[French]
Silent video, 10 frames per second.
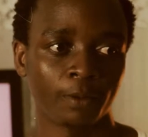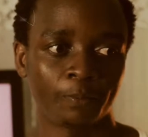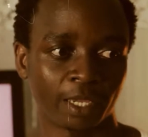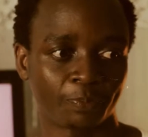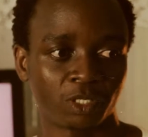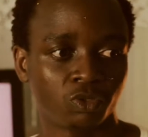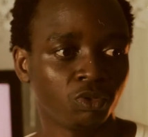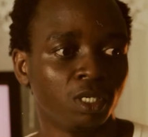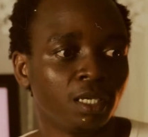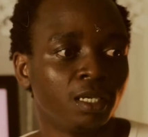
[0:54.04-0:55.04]

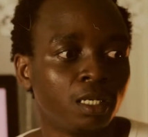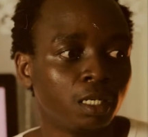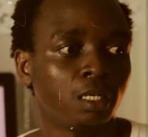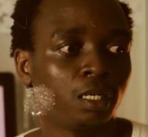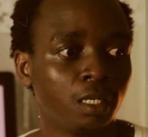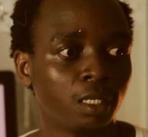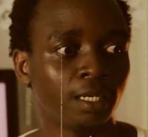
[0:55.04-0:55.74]
perpétuer euh,